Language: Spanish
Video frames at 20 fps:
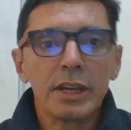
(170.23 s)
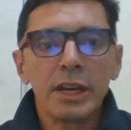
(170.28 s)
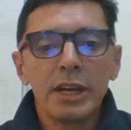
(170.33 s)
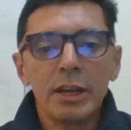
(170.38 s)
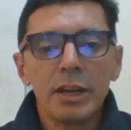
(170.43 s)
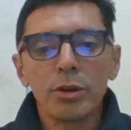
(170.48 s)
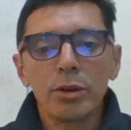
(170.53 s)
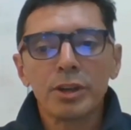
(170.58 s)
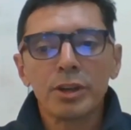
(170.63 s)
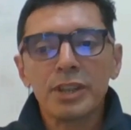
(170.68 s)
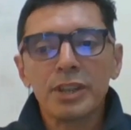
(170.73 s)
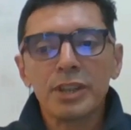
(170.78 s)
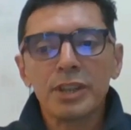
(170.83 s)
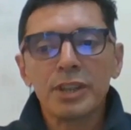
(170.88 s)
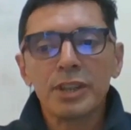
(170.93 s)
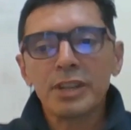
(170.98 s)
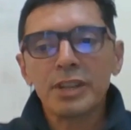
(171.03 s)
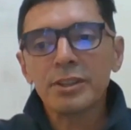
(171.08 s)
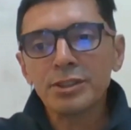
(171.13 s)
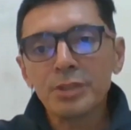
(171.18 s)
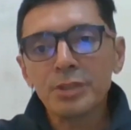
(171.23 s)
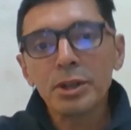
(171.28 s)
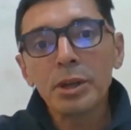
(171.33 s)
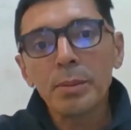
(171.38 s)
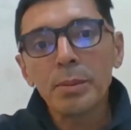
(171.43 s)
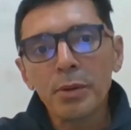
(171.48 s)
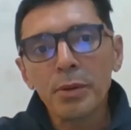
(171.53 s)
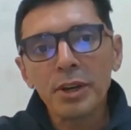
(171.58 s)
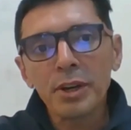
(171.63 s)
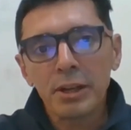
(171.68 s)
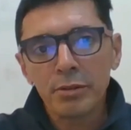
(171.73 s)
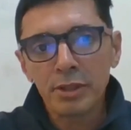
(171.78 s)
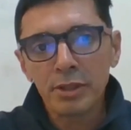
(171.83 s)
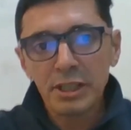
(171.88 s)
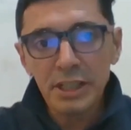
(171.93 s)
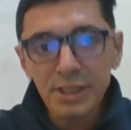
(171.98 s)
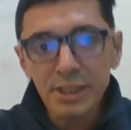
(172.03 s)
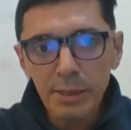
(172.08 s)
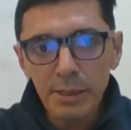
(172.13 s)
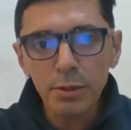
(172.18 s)
lo que nosotros después, con el
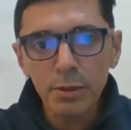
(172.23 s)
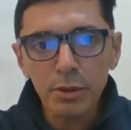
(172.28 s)
tiempo,